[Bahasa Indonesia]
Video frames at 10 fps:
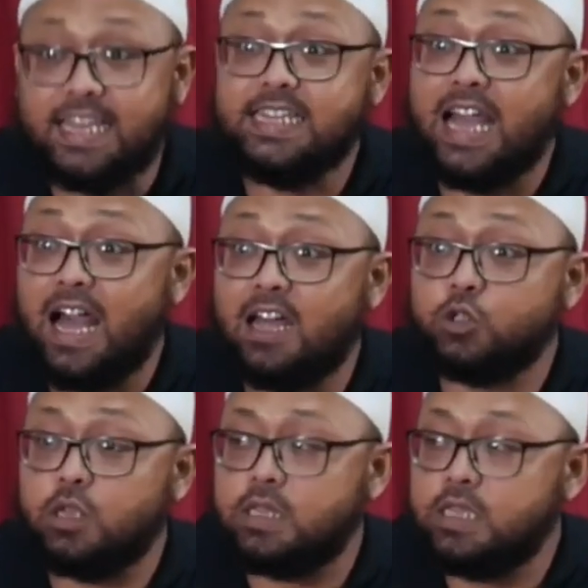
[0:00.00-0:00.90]
Jadi yang
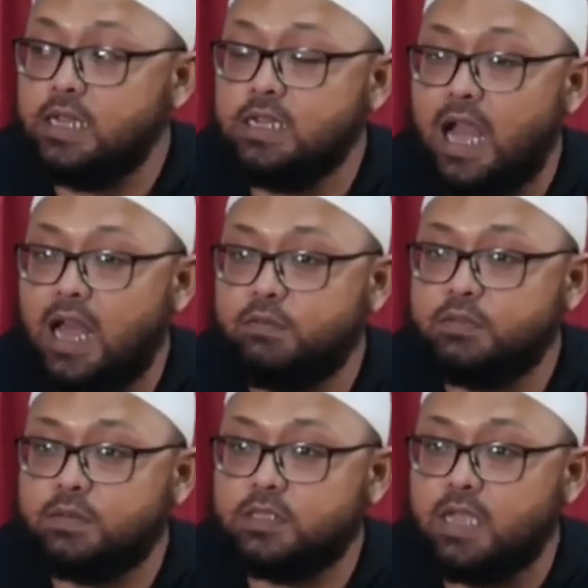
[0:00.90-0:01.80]
harus terjadi di alam
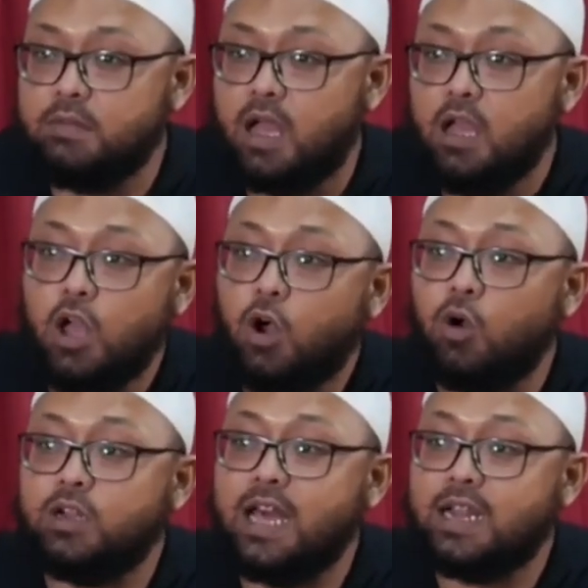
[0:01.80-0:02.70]
semesta mah
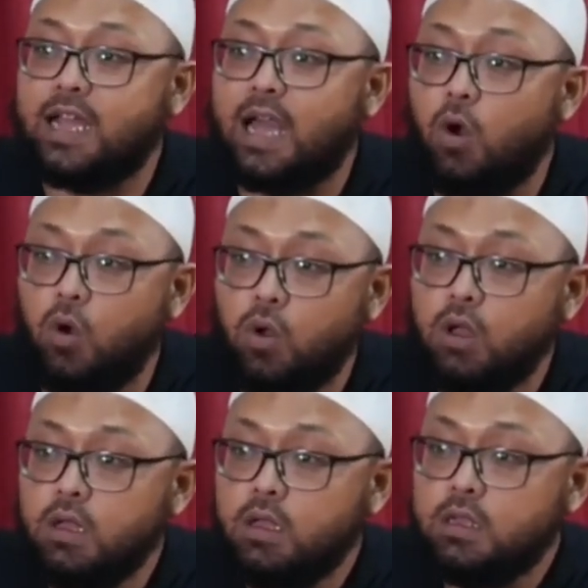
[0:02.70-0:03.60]
kodar kau
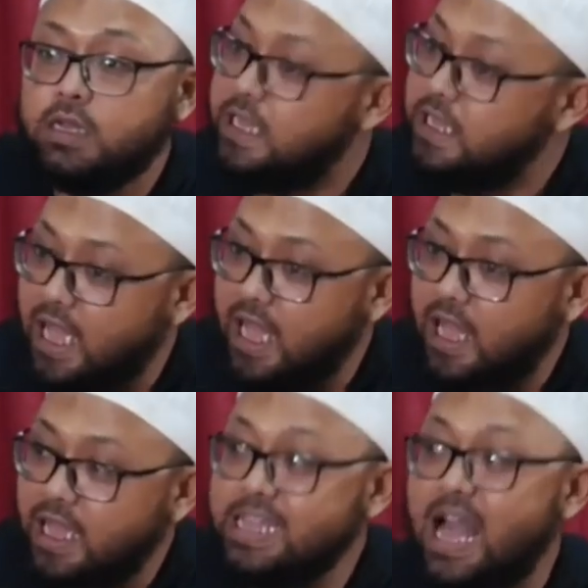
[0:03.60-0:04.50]

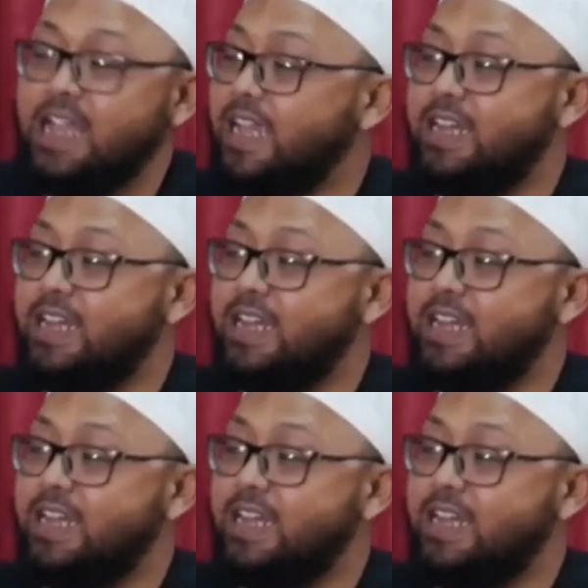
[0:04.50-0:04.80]
nia yang